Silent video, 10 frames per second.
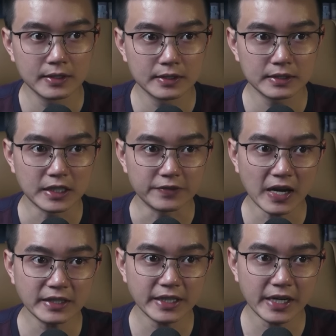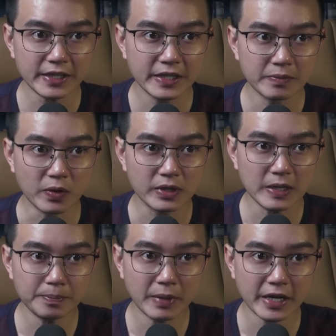Sự phán xét như một
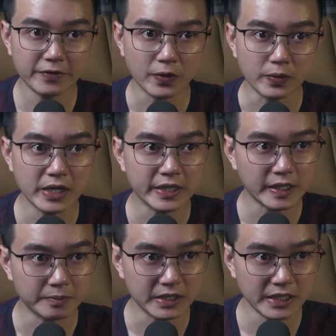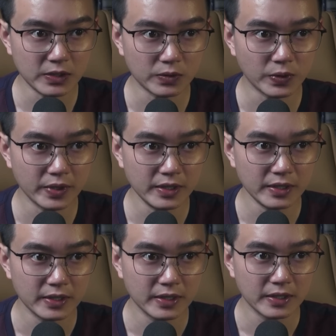lớp mây phủ lên tâm trí của Thúy,
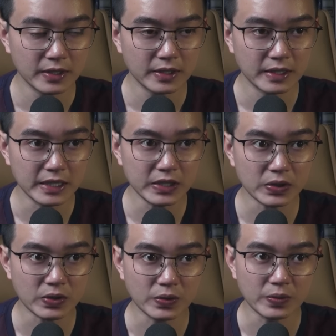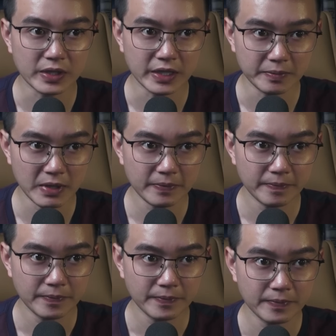khiến cho cô quên đi mất
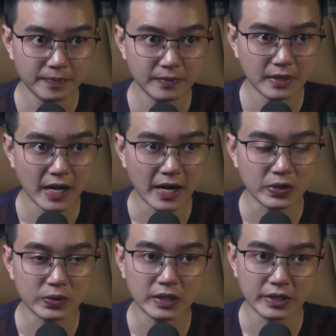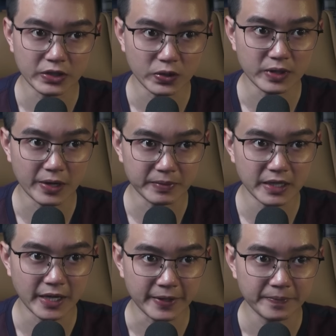là cô tự chủ động đến
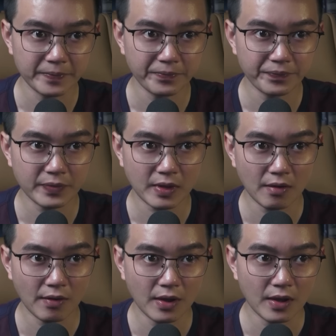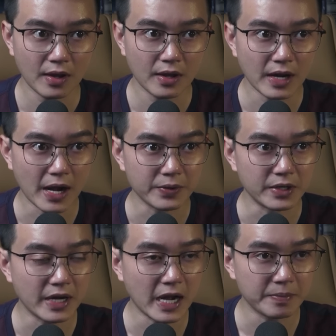đây. Nào
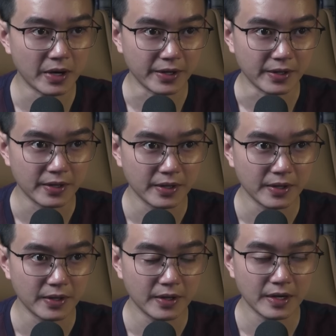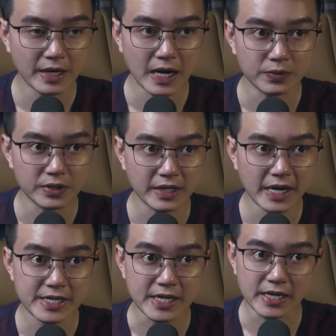được ai mời, nào được
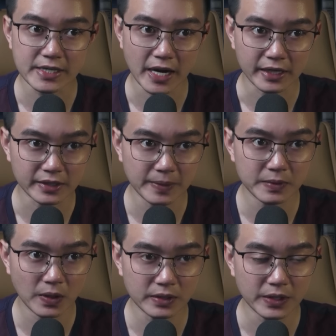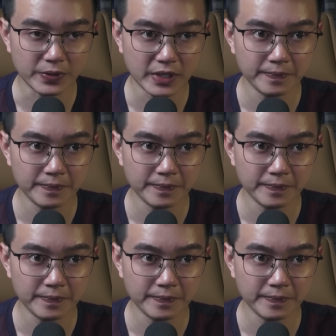ai sẵn sàng tiếp đón đâu chứ.